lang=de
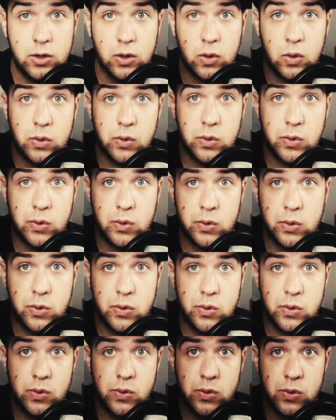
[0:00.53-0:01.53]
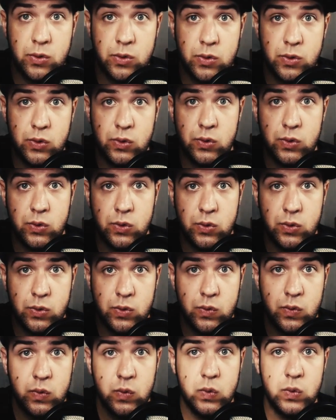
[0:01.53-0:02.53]

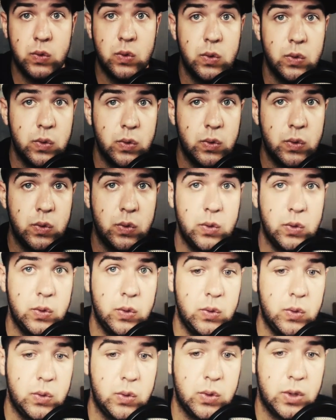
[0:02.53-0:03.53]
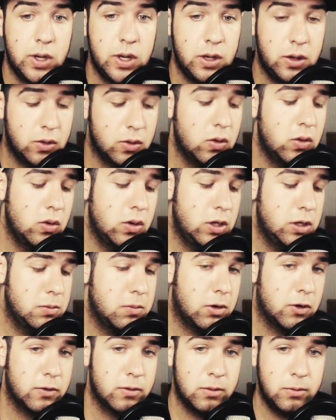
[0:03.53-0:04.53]
Jo, Leute. Hey, cool,
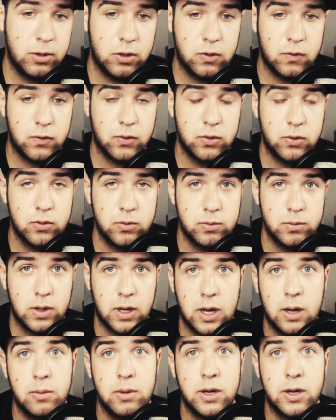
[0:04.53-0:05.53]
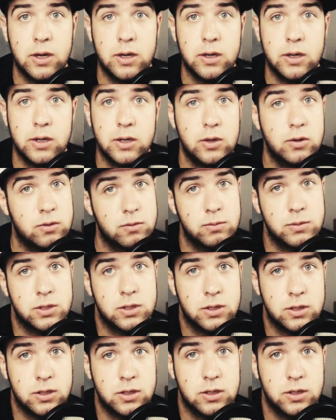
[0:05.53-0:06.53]
ich box mein Mikrofon um, aber juckt
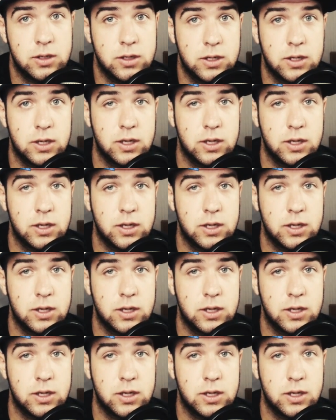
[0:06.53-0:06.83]
mich nicht.